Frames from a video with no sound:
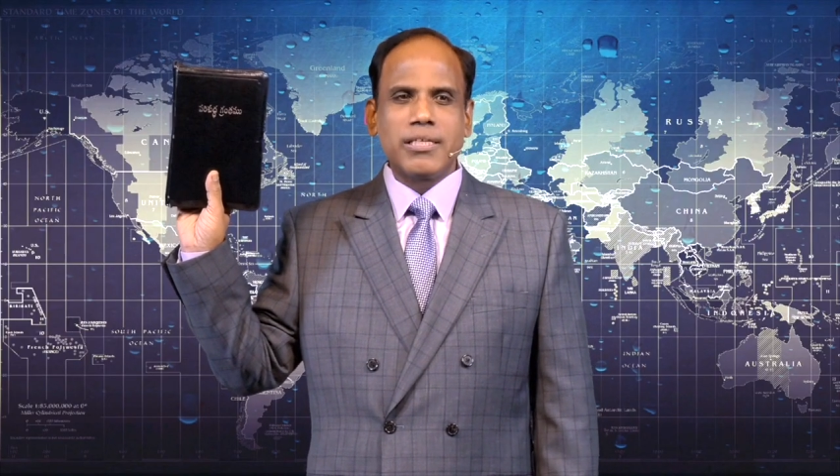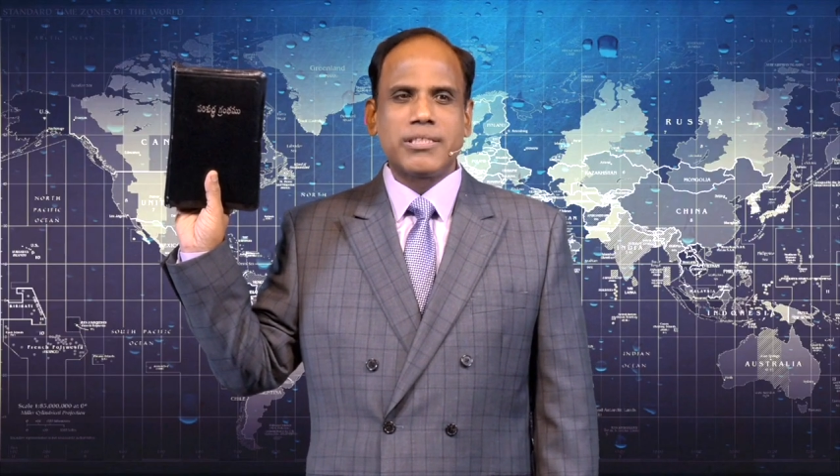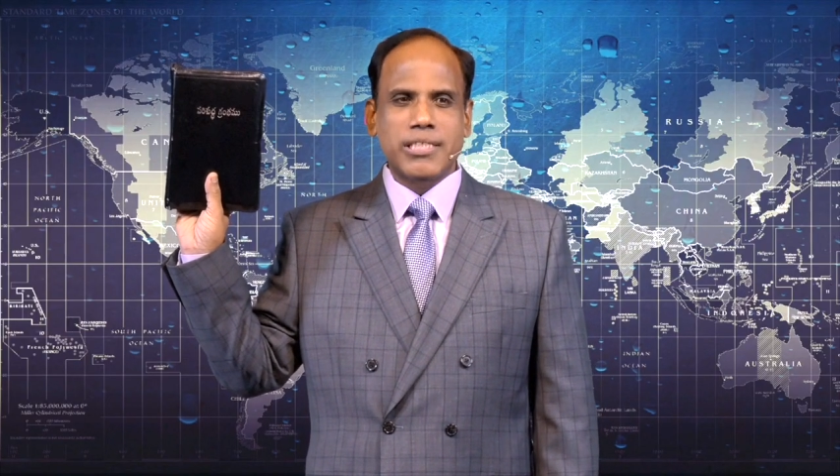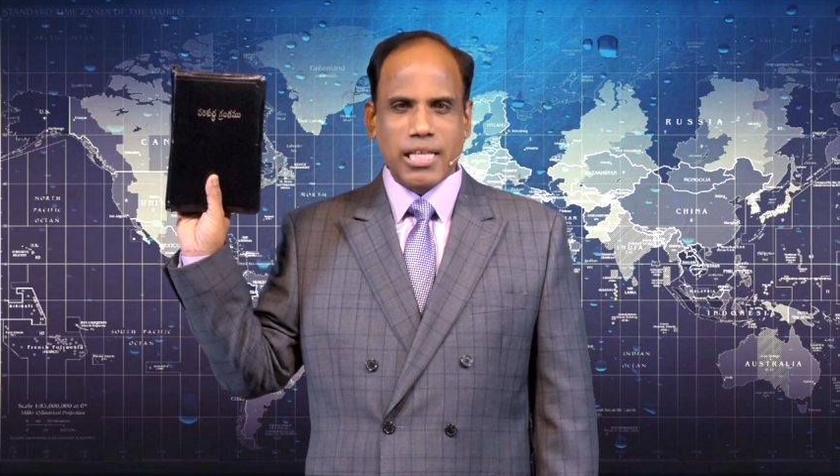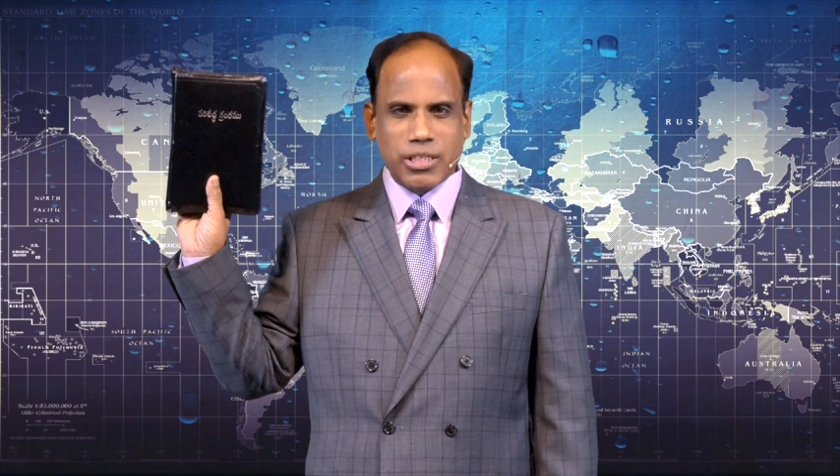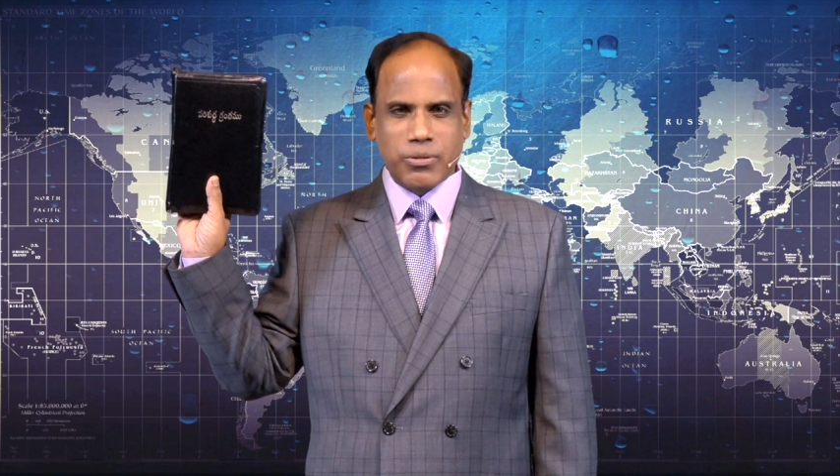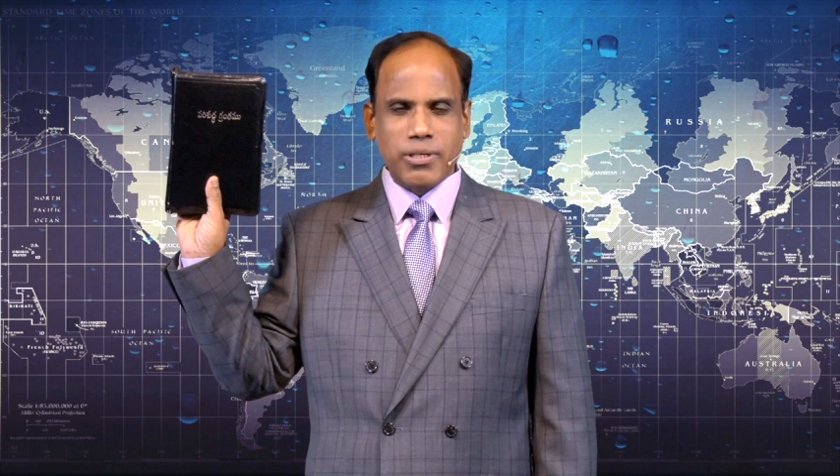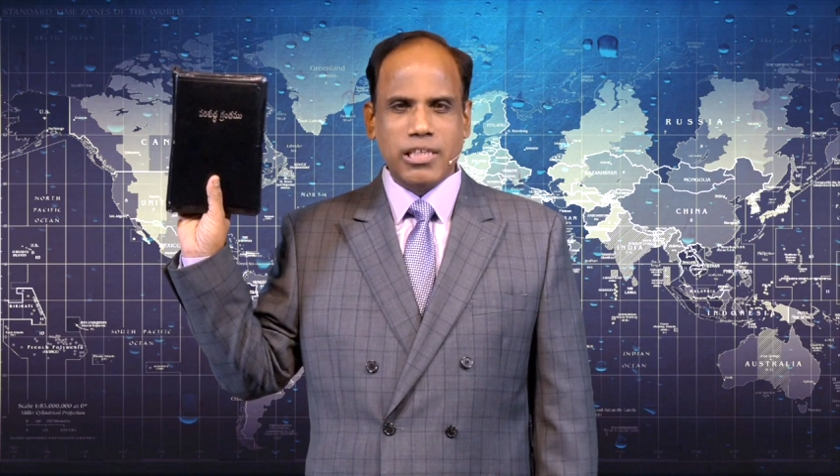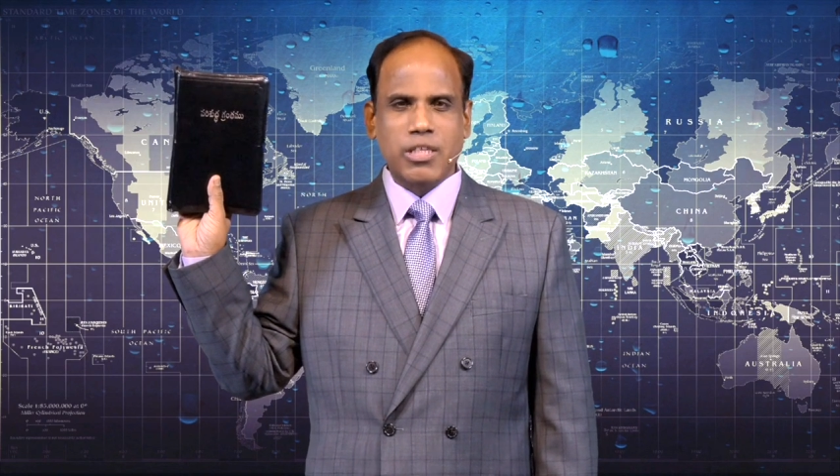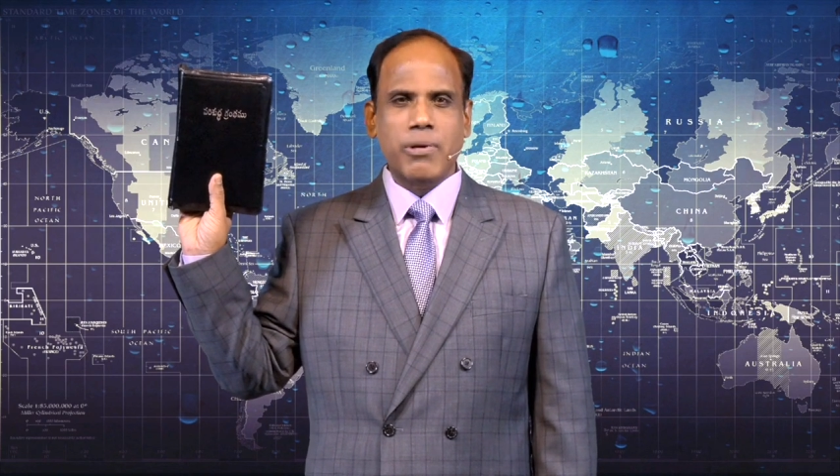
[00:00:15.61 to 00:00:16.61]
చేతితో
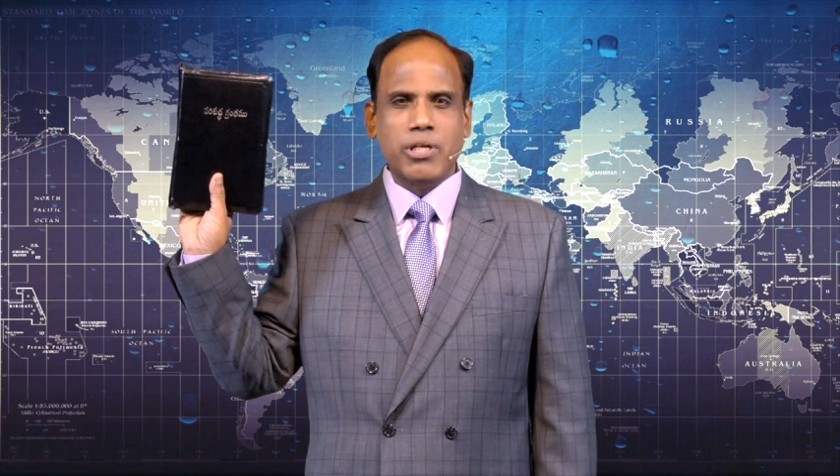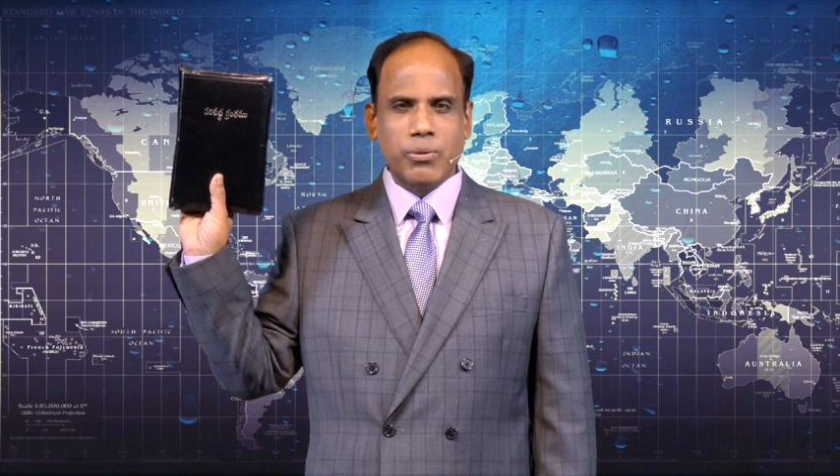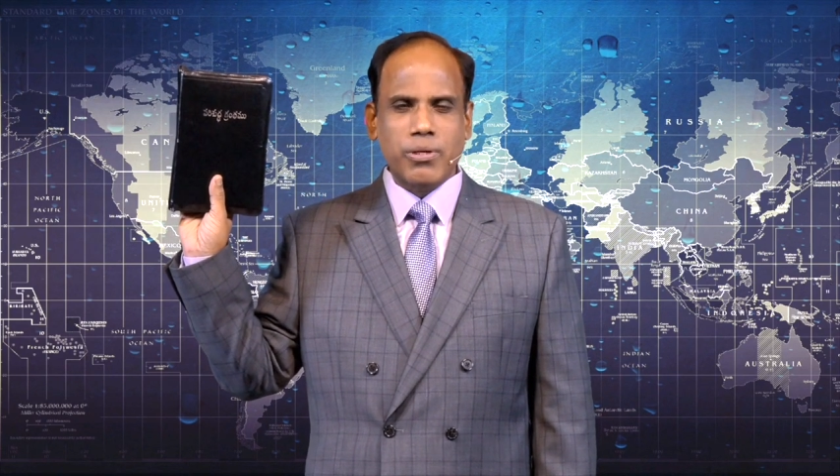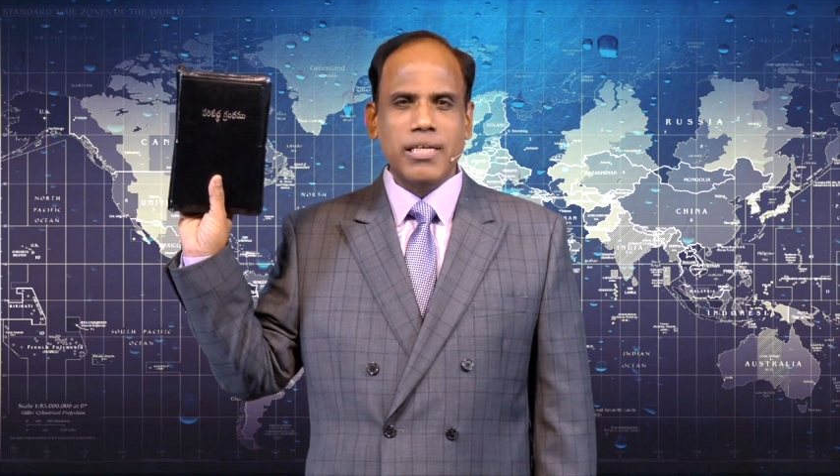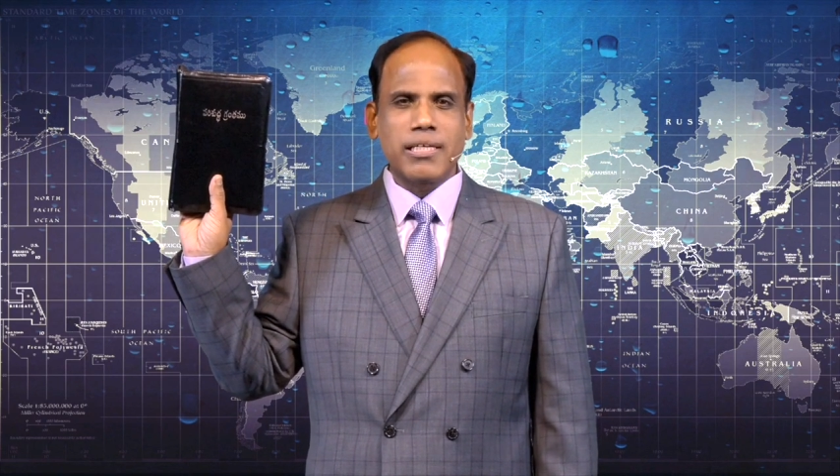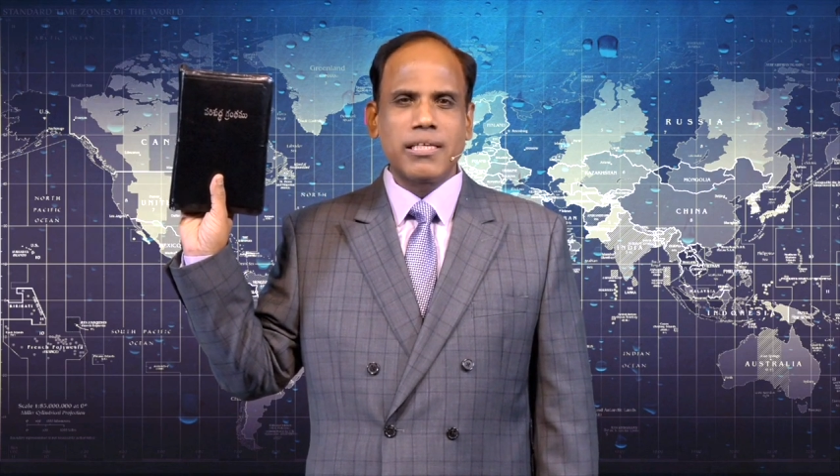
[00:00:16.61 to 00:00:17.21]
ఎత్తి పట్టుకొని